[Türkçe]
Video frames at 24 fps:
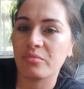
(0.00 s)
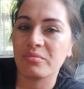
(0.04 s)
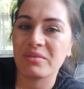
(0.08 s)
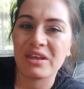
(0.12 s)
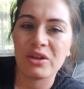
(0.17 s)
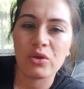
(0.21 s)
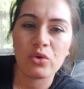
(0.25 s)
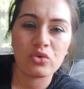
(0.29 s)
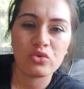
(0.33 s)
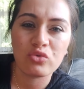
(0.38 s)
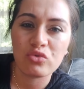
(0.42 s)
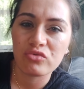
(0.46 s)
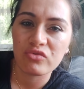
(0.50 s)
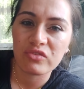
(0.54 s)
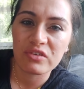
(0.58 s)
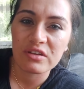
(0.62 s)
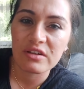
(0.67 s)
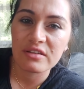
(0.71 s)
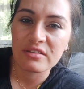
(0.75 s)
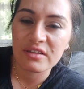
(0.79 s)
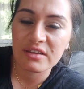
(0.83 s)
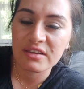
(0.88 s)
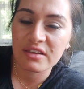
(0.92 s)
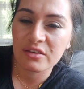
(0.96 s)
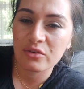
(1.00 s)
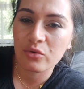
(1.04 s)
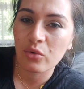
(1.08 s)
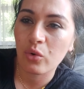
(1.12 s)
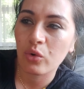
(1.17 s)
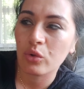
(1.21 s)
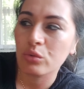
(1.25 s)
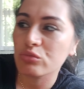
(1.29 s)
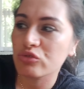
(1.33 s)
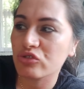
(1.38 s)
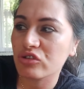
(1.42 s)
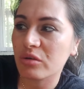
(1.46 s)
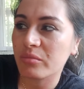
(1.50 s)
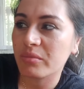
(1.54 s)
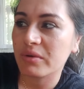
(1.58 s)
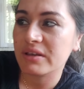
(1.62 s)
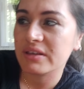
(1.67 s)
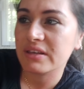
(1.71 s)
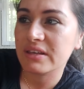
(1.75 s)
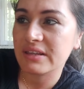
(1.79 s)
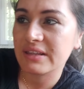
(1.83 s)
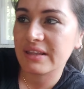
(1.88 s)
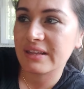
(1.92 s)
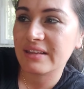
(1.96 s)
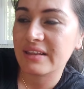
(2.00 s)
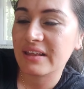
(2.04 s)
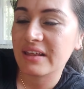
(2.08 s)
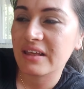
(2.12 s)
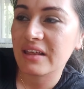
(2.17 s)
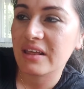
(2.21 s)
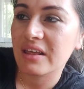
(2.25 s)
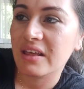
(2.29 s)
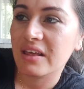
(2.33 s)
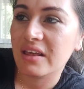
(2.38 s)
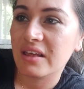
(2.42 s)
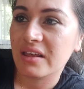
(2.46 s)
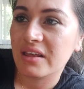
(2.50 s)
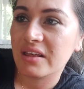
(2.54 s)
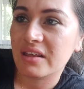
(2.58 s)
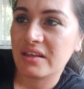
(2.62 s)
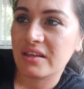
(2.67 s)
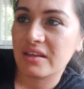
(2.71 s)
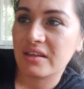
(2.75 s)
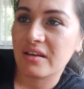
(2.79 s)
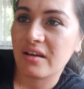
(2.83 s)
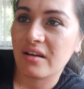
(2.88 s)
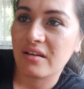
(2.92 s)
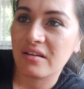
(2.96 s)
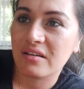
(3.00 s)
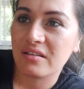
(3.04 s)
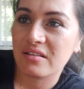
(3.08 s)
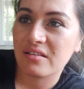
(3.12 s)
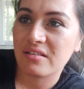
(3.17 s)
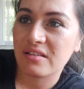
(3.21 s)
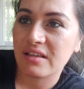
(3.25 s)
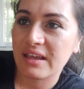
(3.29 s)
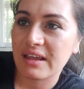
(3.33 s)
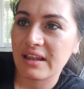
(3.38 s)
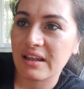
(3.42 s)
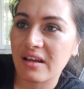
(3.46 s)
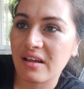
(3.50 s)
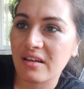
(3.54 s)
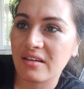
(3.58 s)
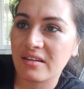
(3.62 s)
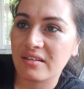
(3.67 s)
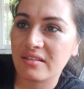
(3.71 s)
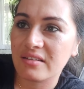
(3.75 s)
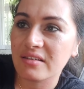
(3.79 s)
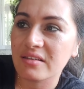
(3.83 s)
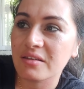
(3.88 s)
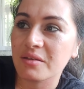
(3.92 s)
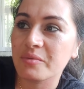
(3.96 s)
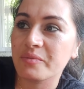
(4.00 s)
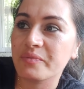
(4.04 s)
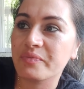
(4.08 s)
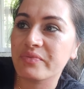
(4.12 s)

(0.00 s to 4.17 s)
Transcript: Gene 30 falan dakika olmuş ama yine de e, hakkınızı helal edin.